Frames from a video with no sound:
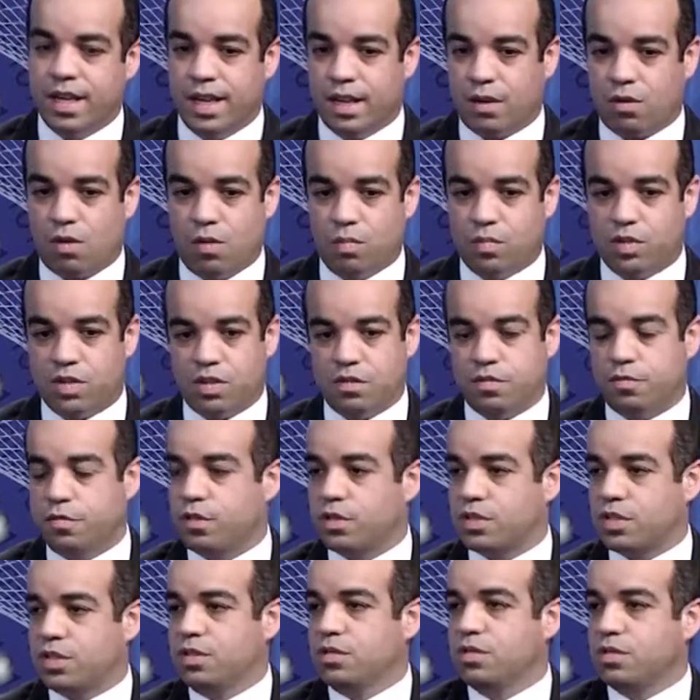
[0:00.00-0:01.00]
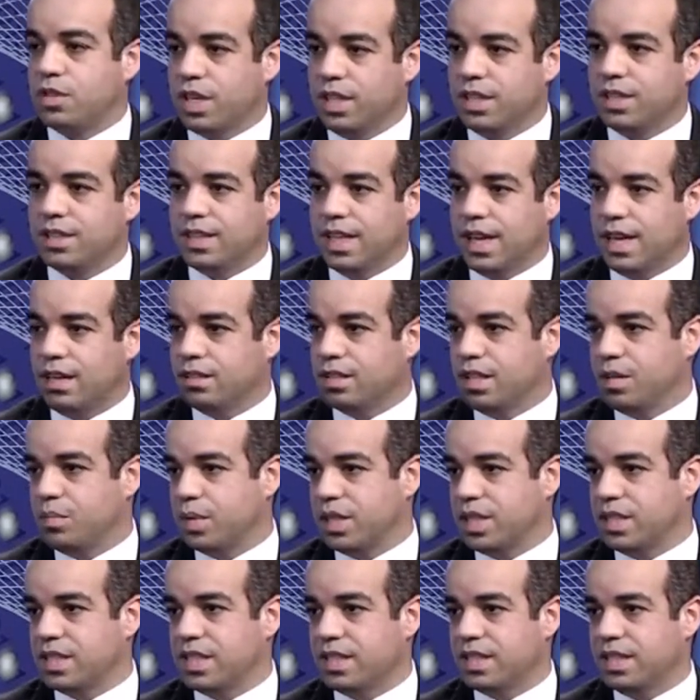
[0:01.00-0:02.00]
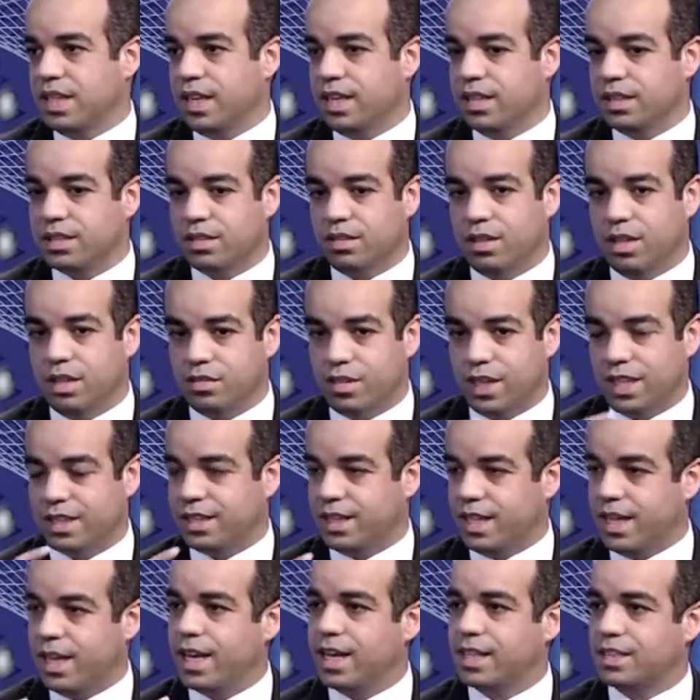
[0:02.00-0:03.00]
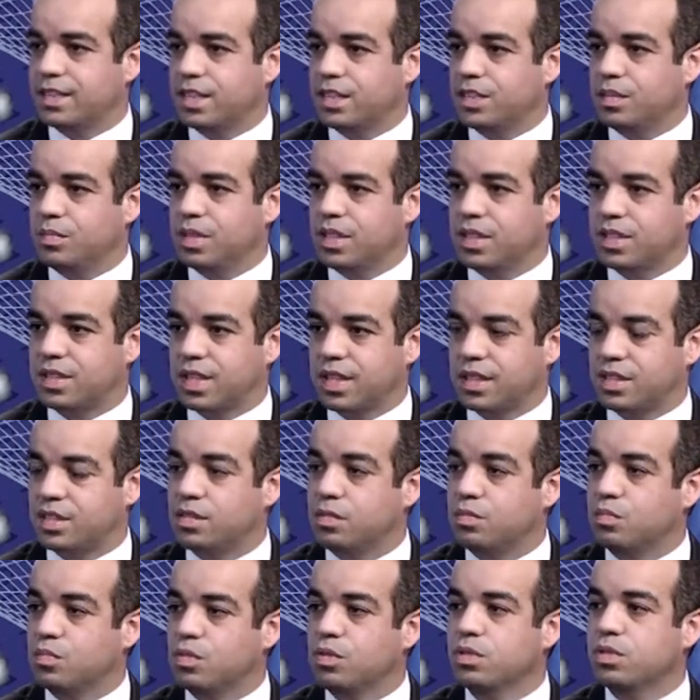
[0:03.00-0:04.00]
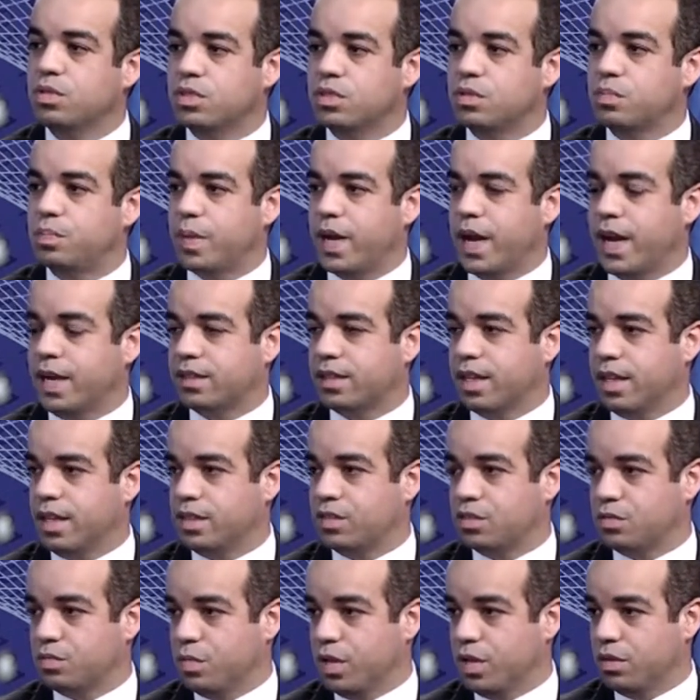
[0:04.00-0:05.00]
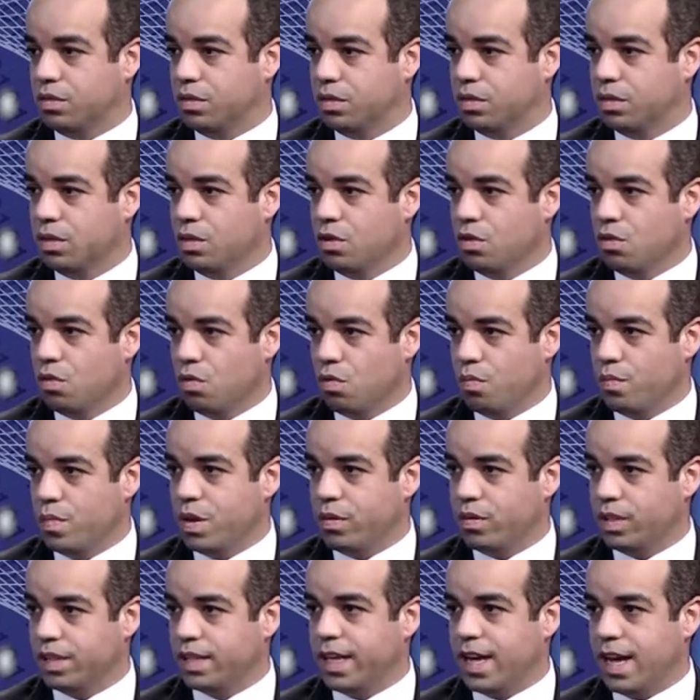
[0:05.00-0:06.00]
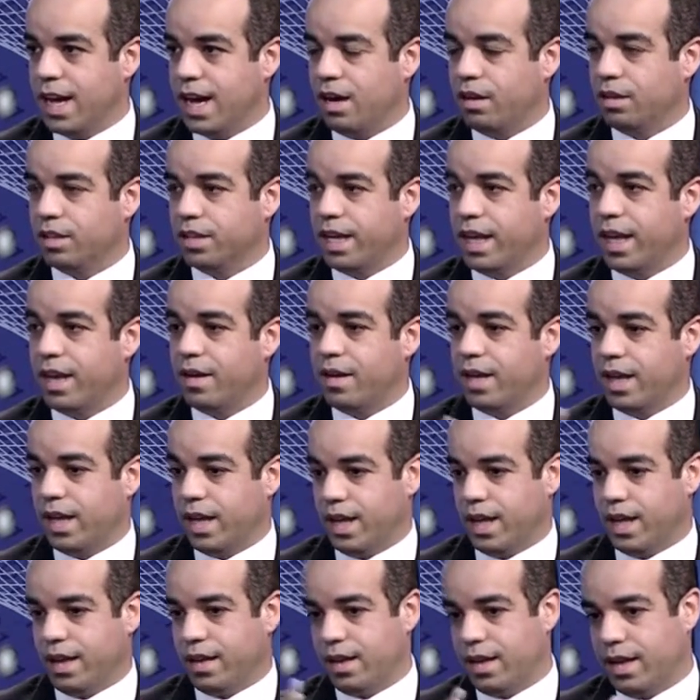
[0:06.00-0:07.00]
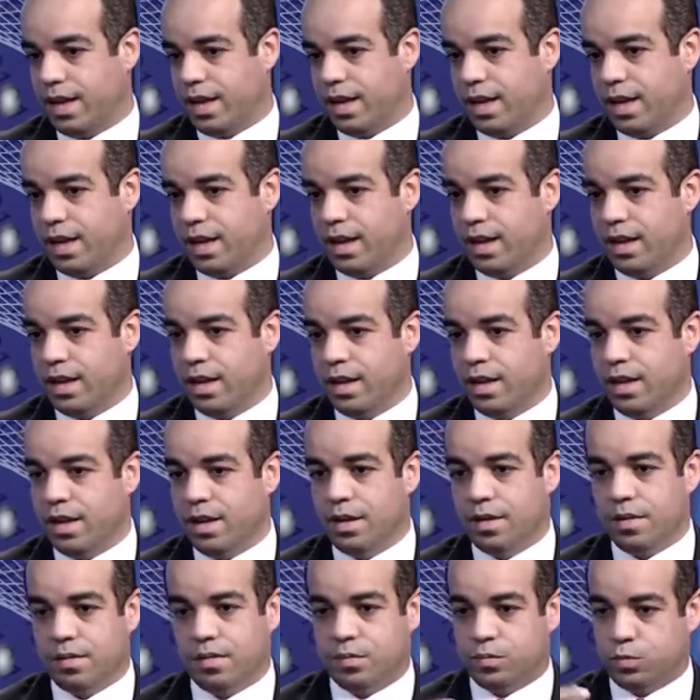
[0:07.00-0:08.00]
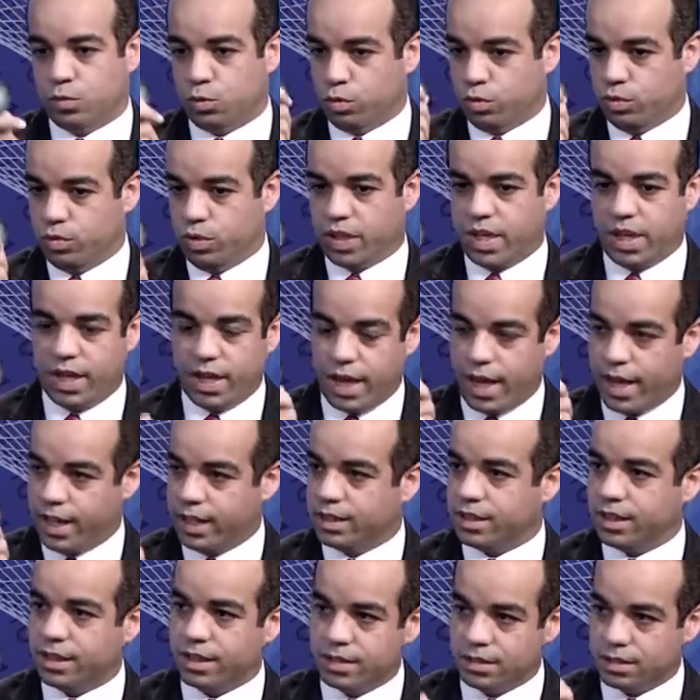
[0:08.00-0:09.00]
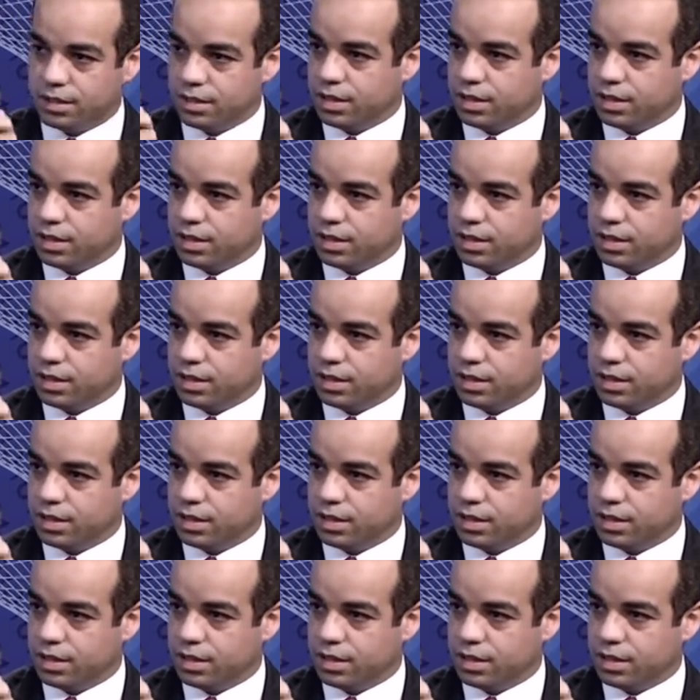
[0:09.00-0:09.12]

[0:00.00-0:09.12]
como se fosse no quintal da empresa dele. Então, ele vai ter essa administração muito de perto. É esse o meu o meu ideal, né? É, é, tudo que entra